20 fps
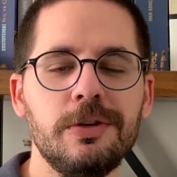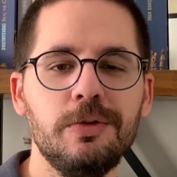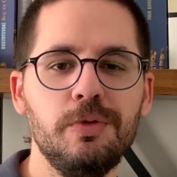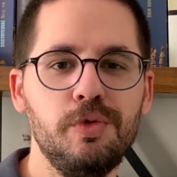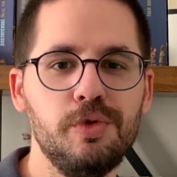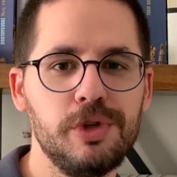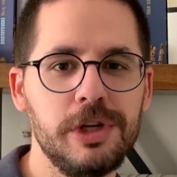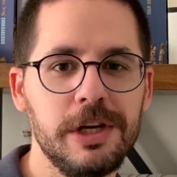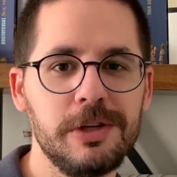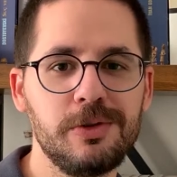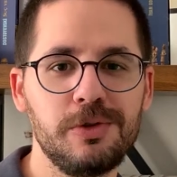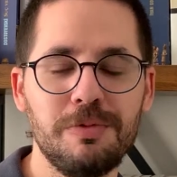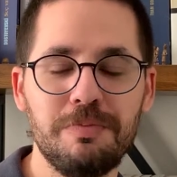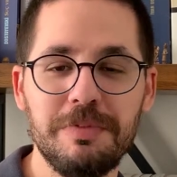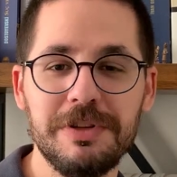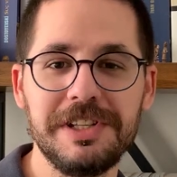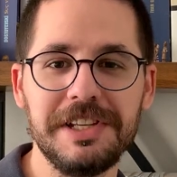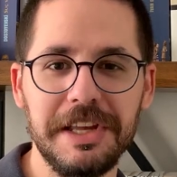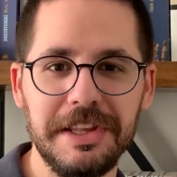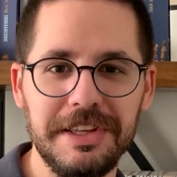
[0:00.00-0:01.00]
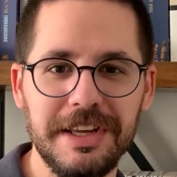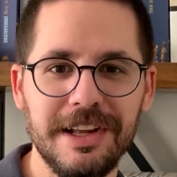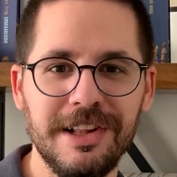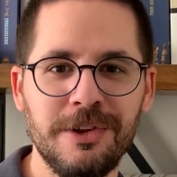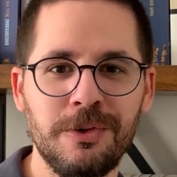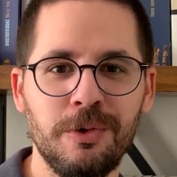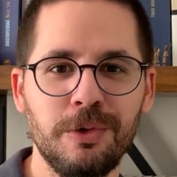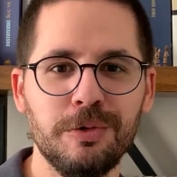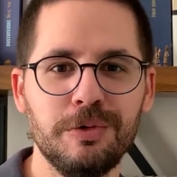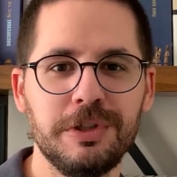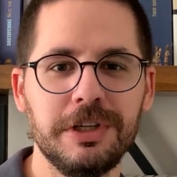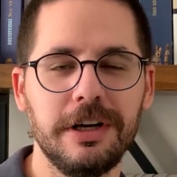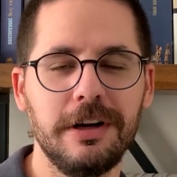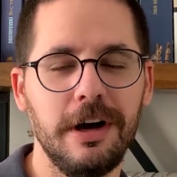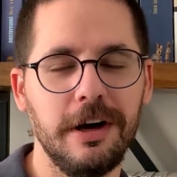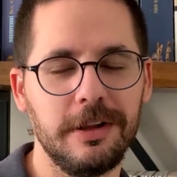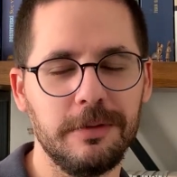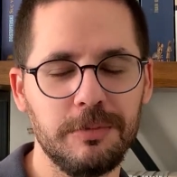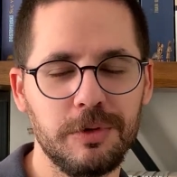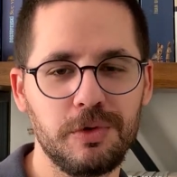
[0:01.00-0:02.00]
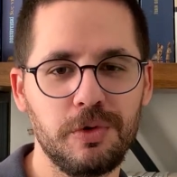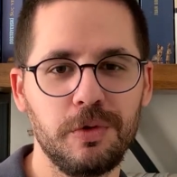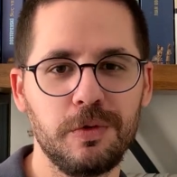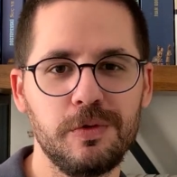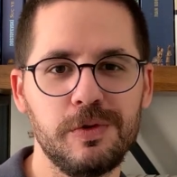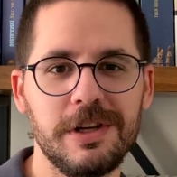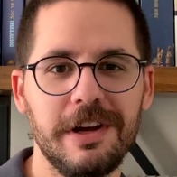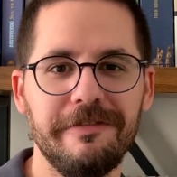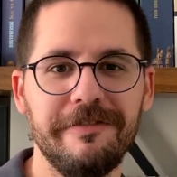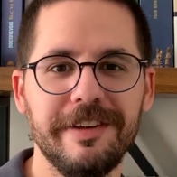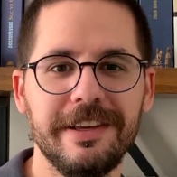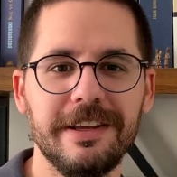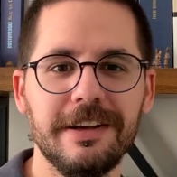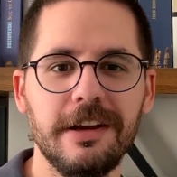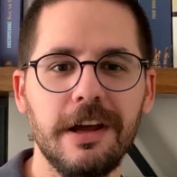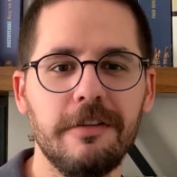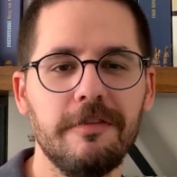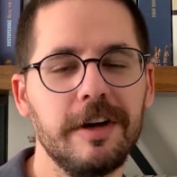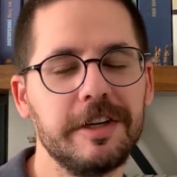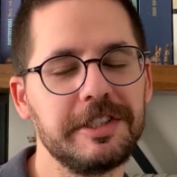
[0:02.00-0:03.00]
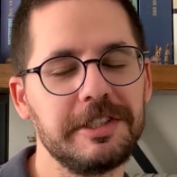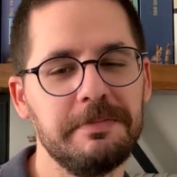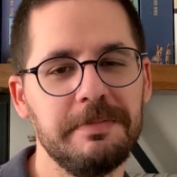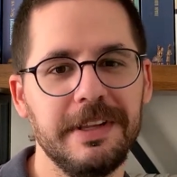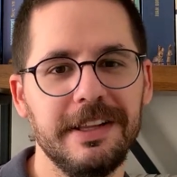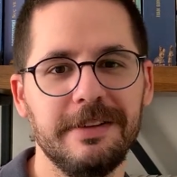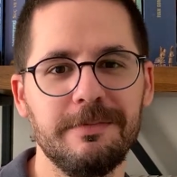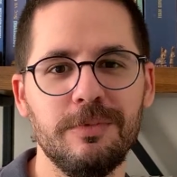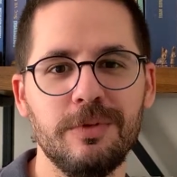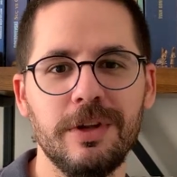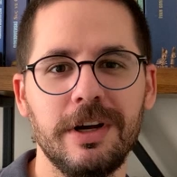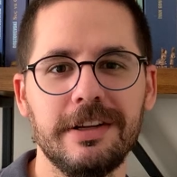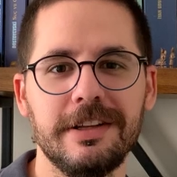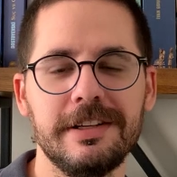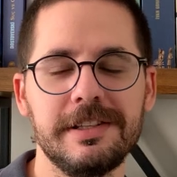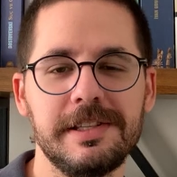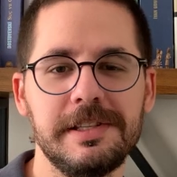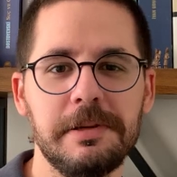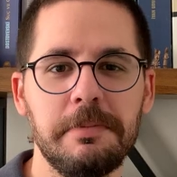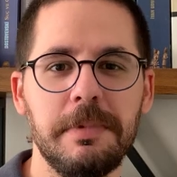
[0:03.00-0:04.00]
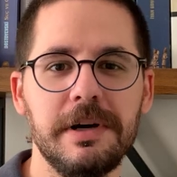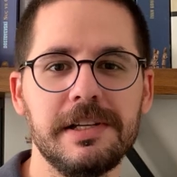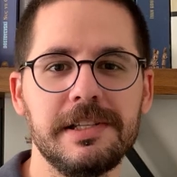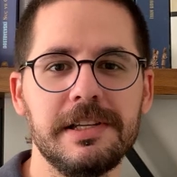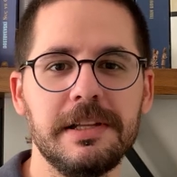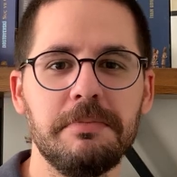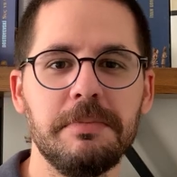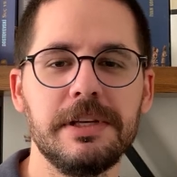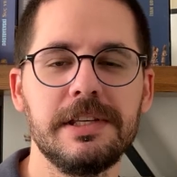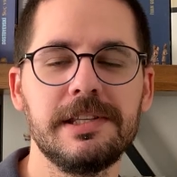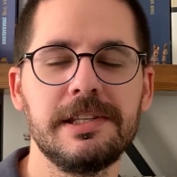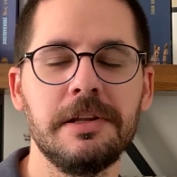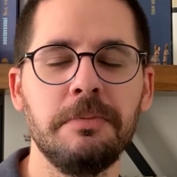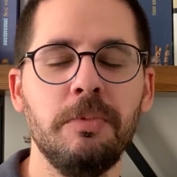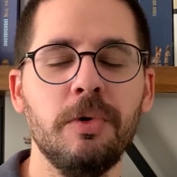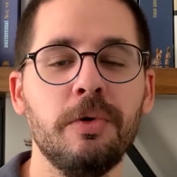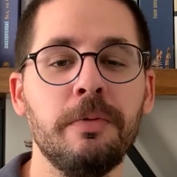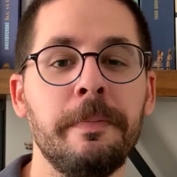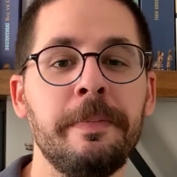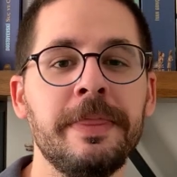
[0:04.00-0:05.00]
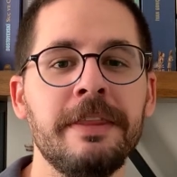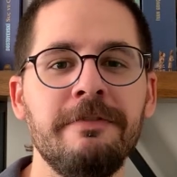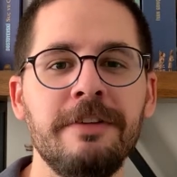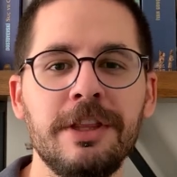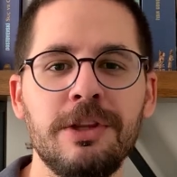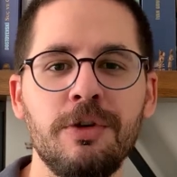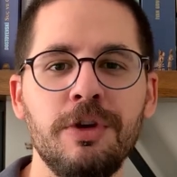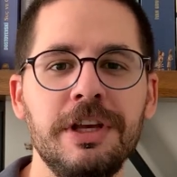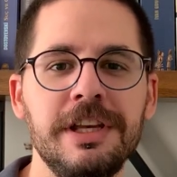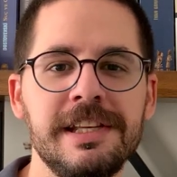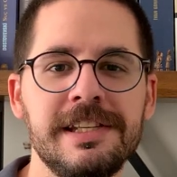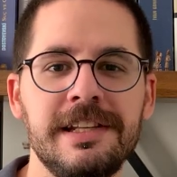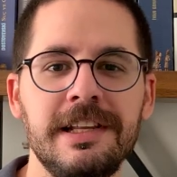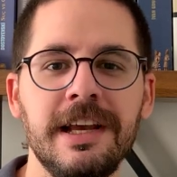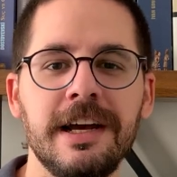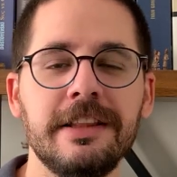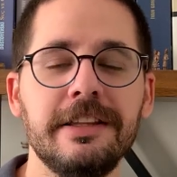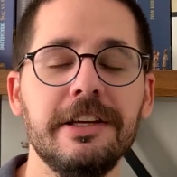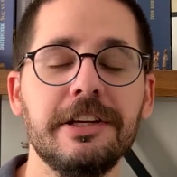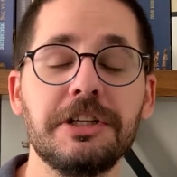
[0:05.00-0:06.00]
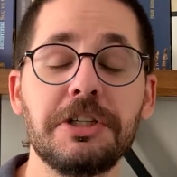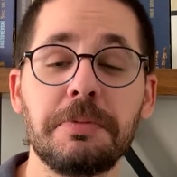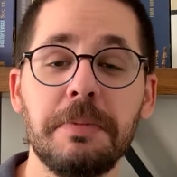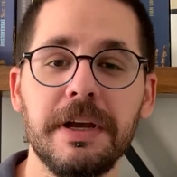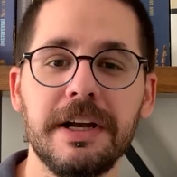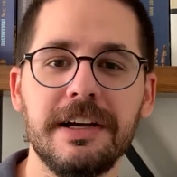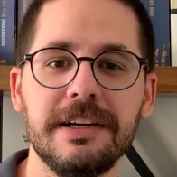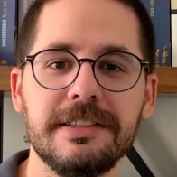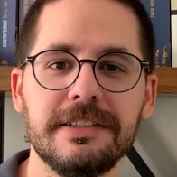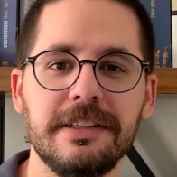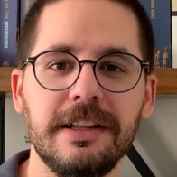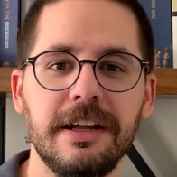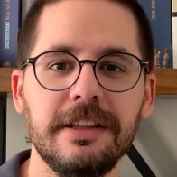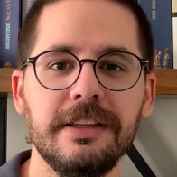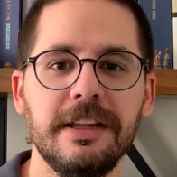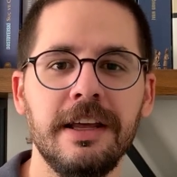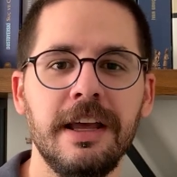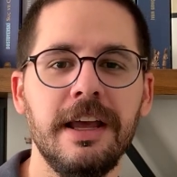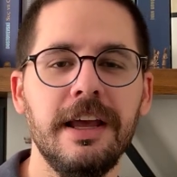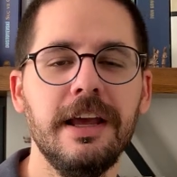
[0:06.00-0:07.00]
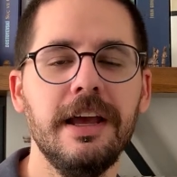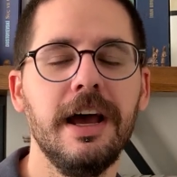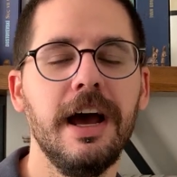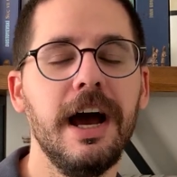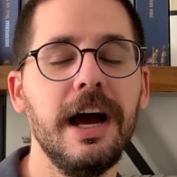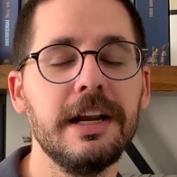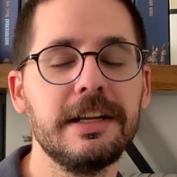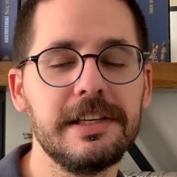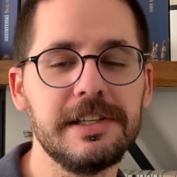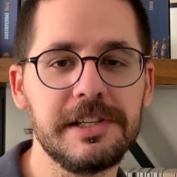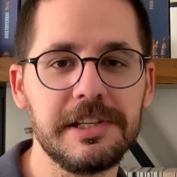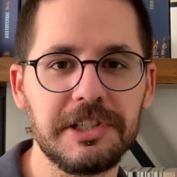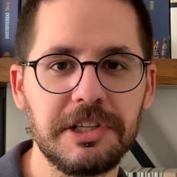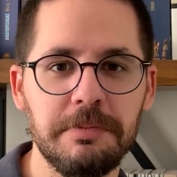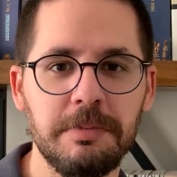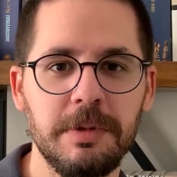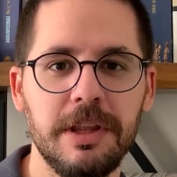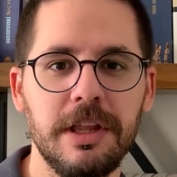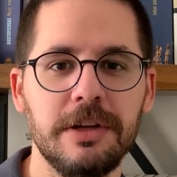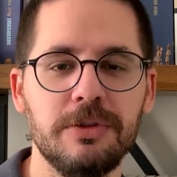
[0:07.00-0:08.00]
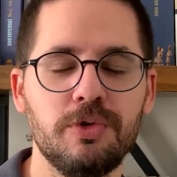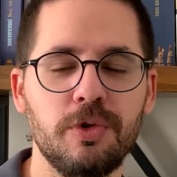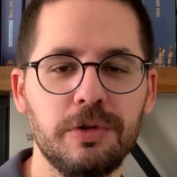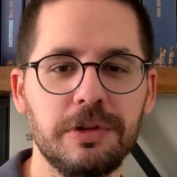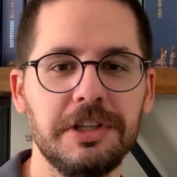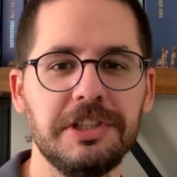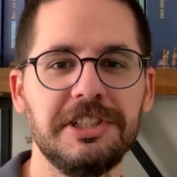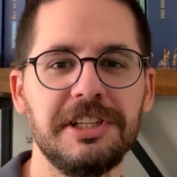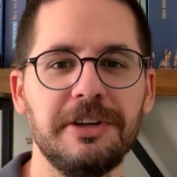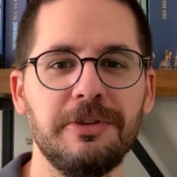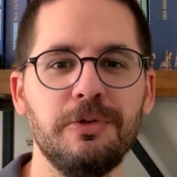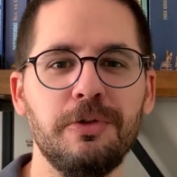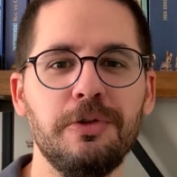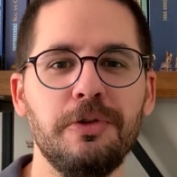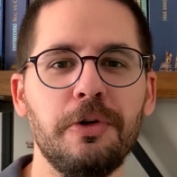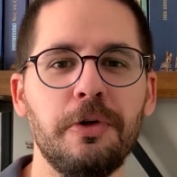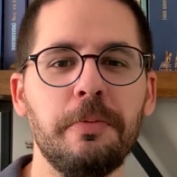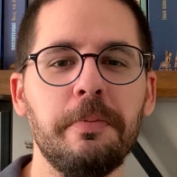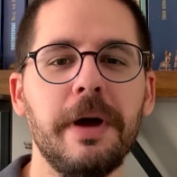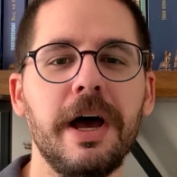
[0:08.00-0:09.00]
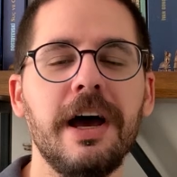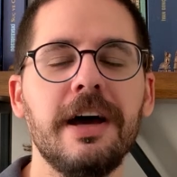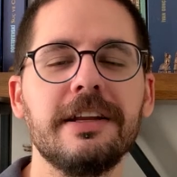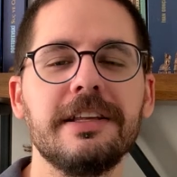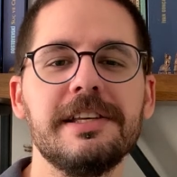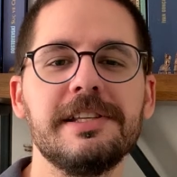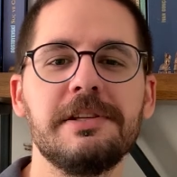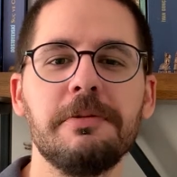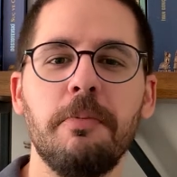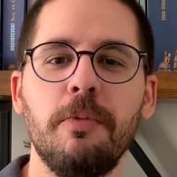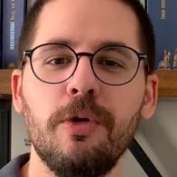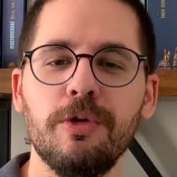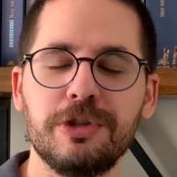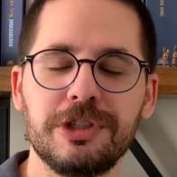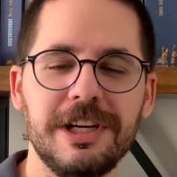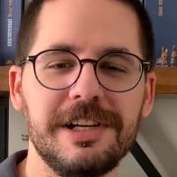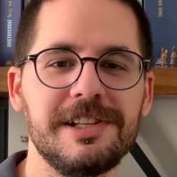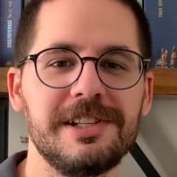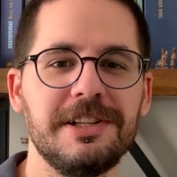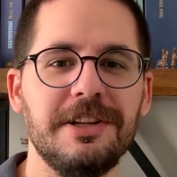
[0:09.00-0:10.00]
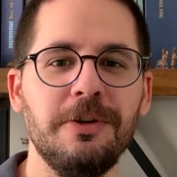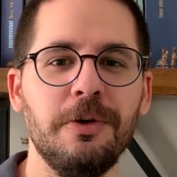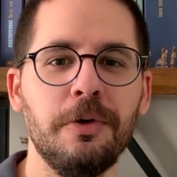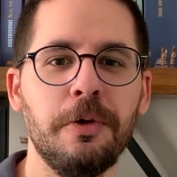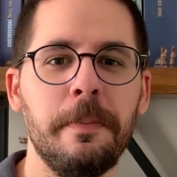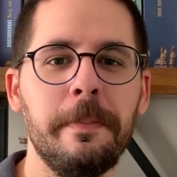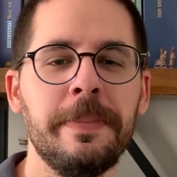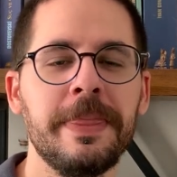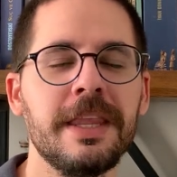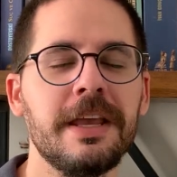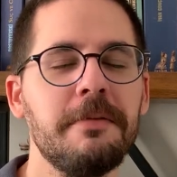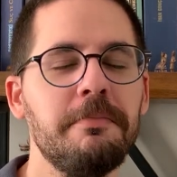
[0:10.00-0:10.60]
Güzel sürpriz hediyeler olacak. Aklımda çok güzel fikirler var. Şimdi bunlardan size bahsetmek istemiyorum. Videoyu izleyen, yarışmaya katılan herkese şimdiden çok teşekkür ediyorum. Herkese bol şans diliyorum.